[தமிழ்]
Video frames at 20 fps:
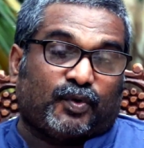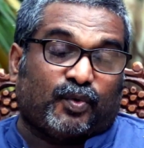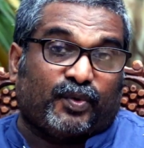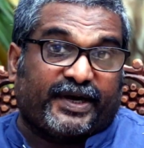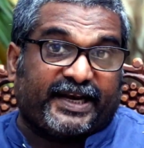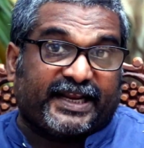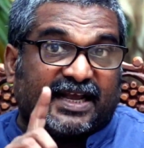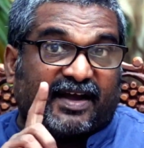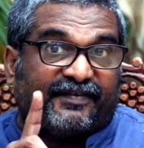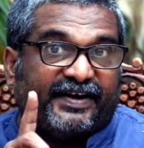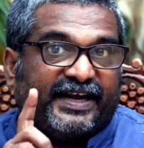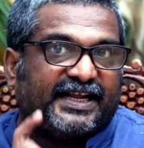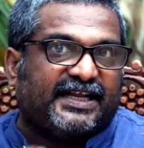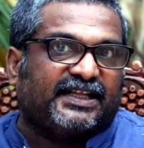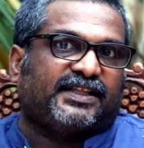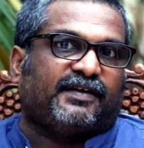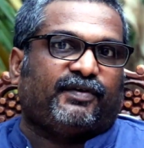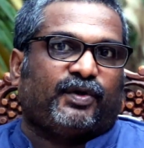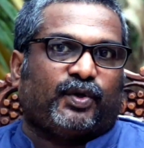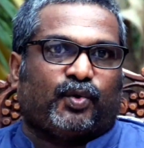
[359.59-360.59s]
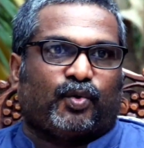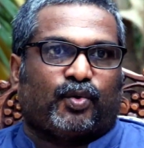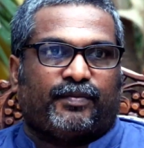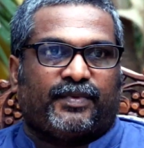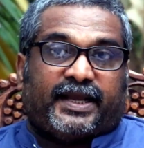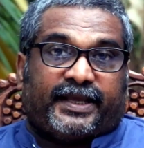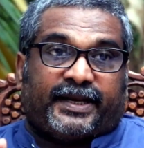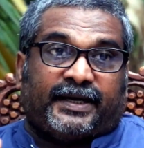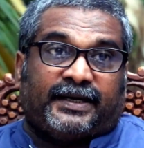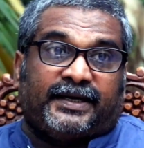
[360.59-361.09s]
ஒன்றை கவனிக்க தவறுகிறோம்
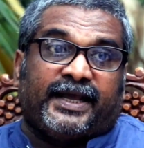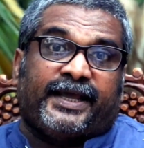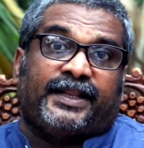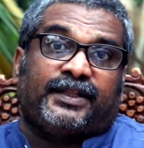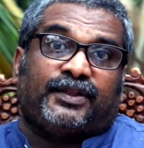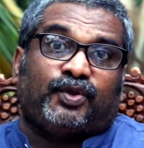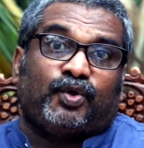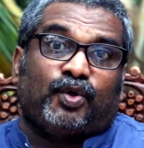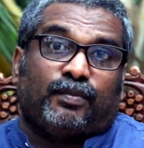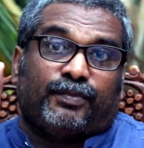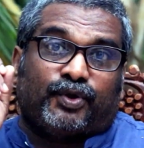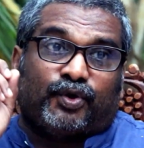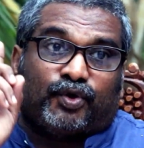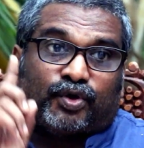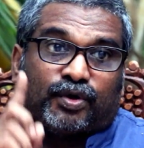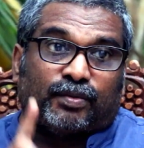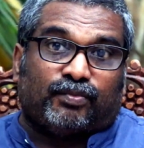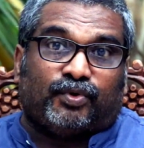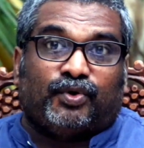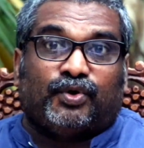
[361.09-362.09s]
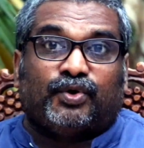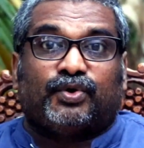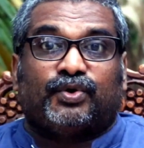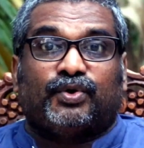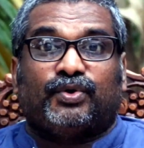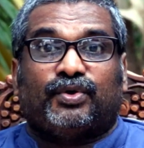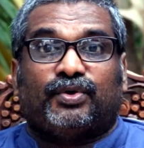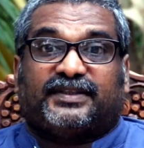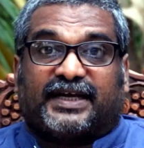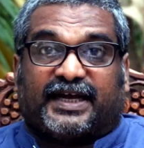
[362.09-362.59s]
இரண்டாயிரத்தி ஐம்பத்தி ஒன்பதுக்கு முன்னுக்கு
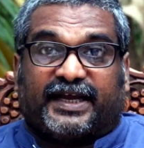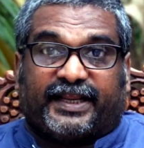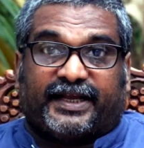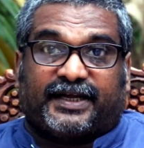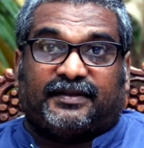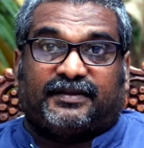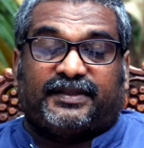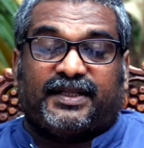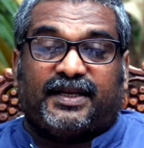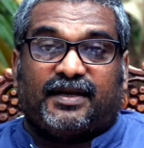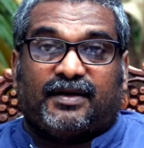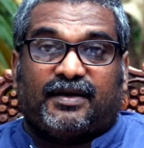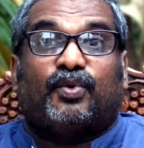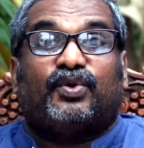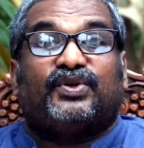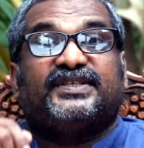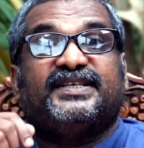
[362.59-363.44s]
தாயகத்தில் ஒரு